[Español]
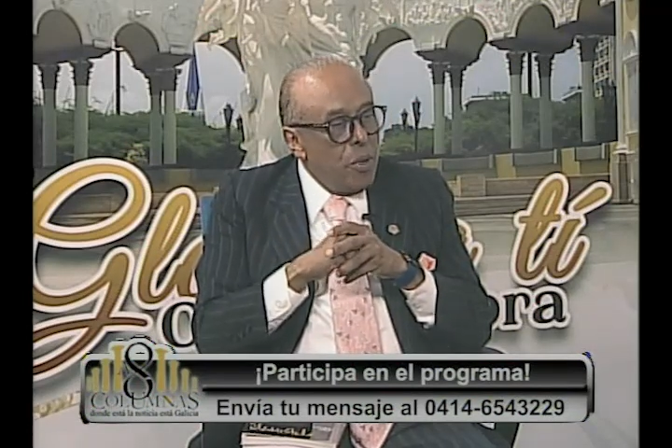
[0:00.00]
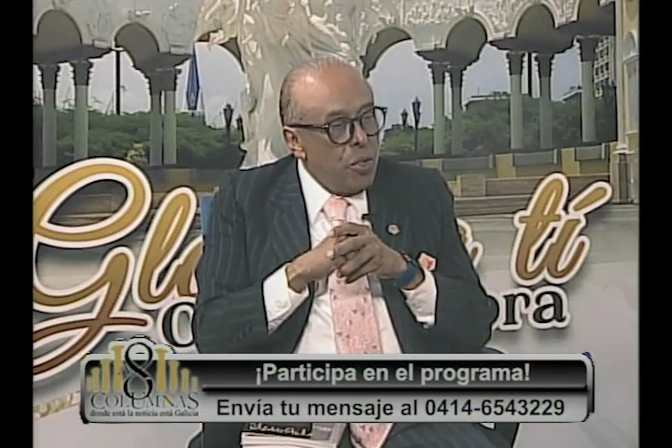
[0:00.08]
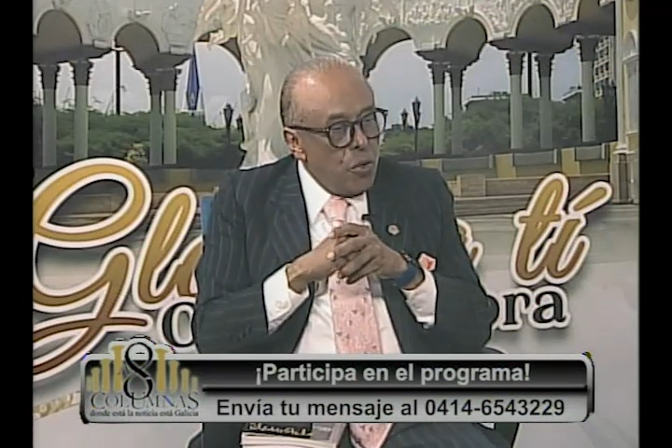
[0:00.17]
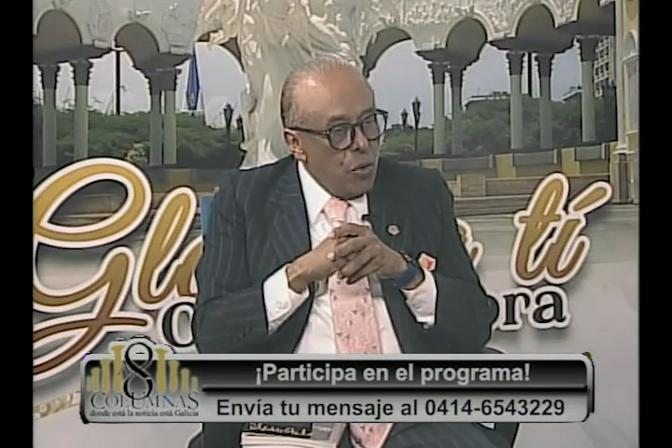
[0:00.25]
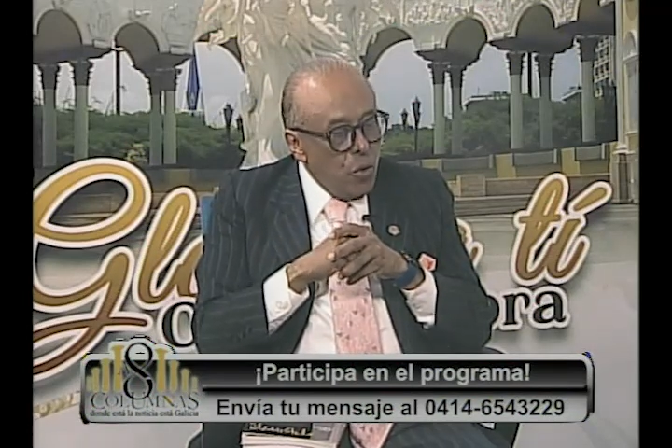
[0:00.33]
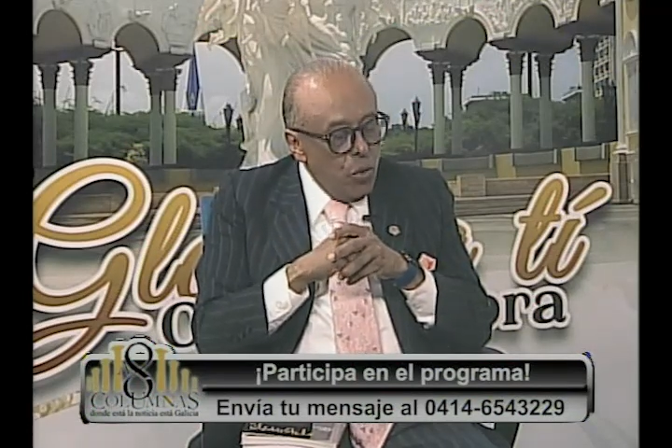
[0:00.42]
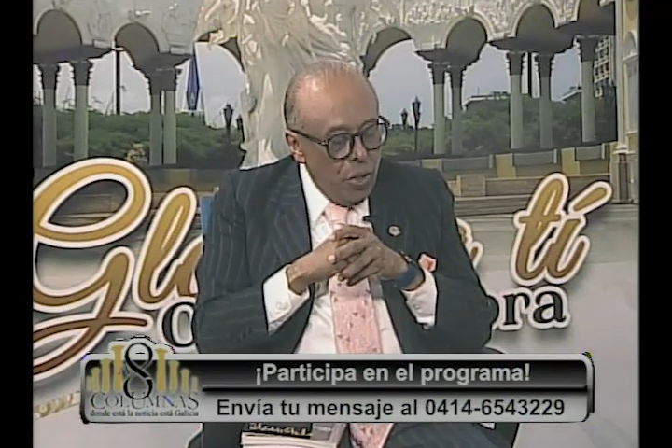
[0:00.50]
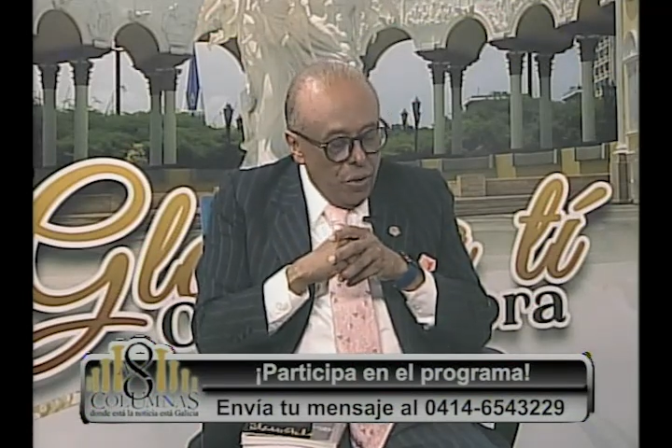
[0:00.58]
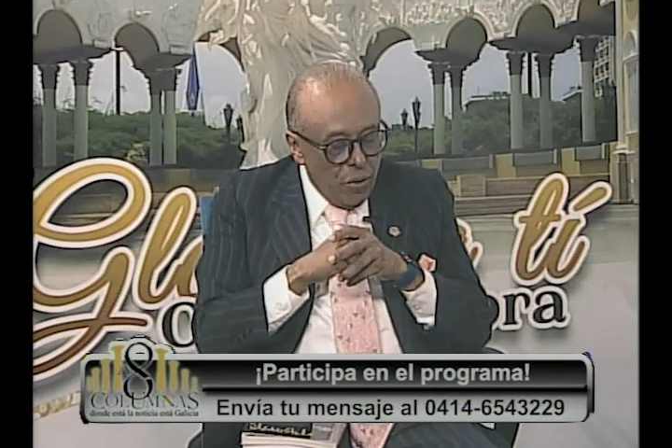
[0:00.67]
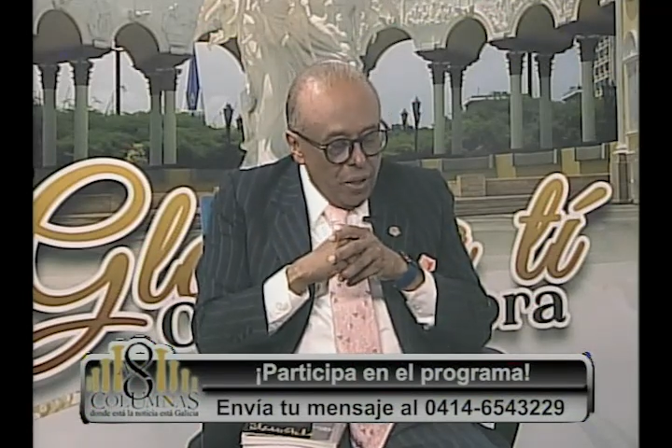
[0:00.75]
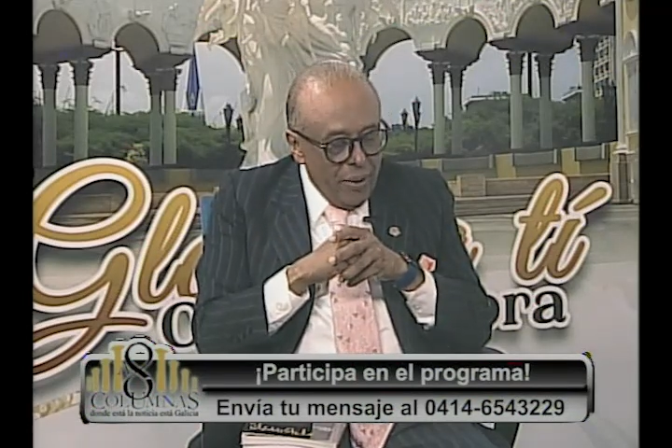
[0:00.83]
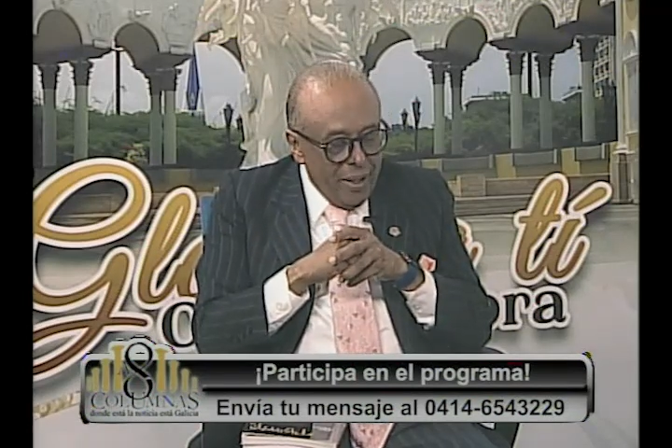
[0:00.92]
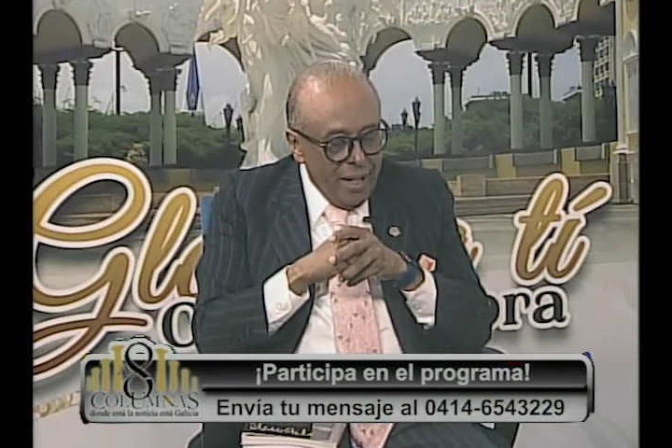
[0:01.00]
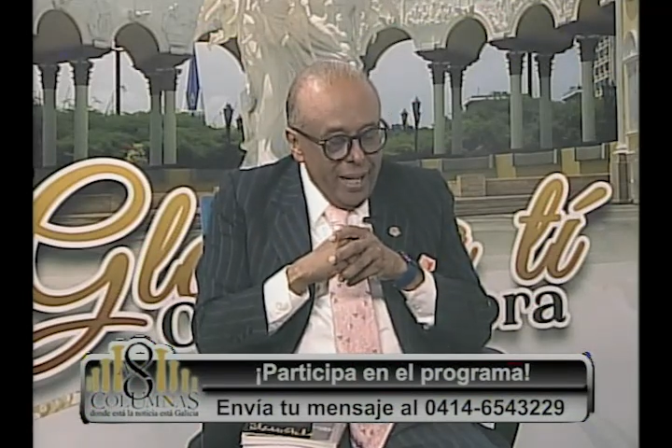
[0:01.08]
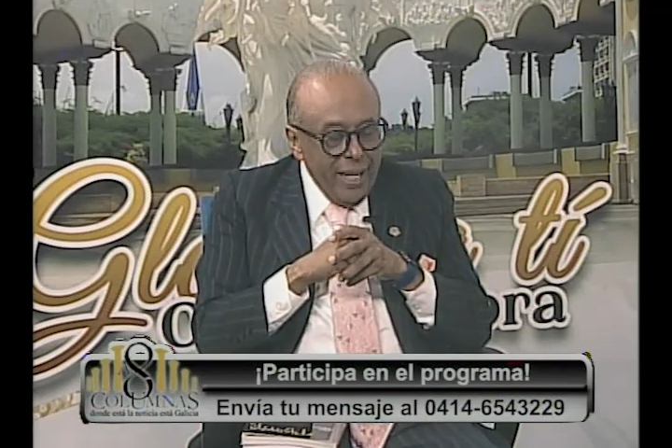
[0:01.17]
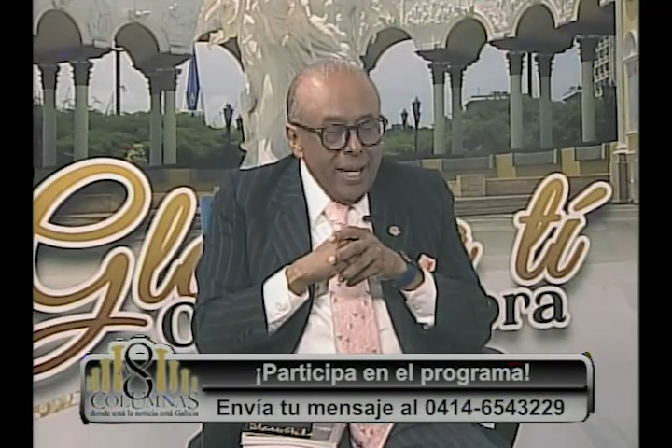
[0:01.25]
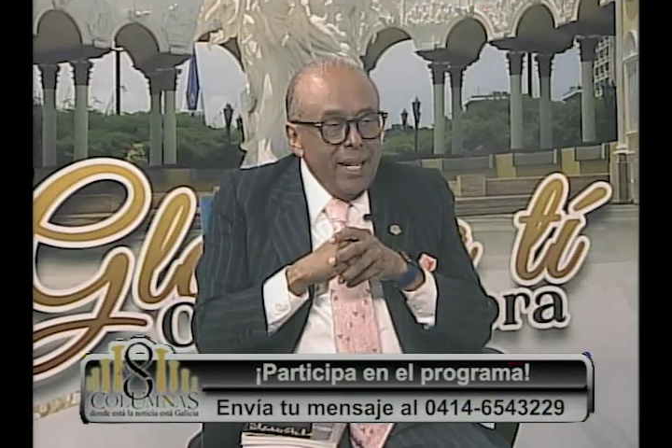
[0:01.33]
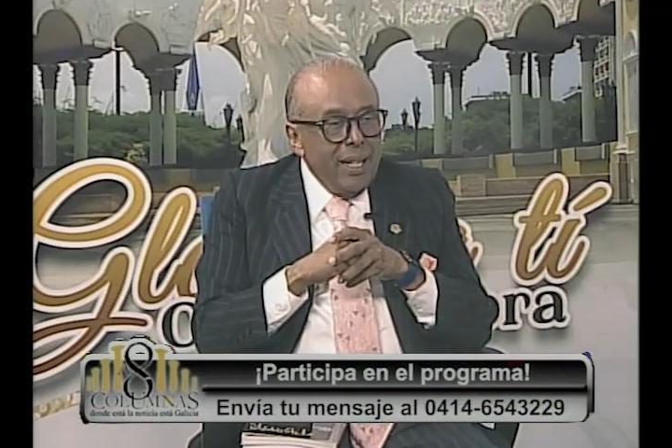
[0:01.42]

Profesor Julio Ribarri,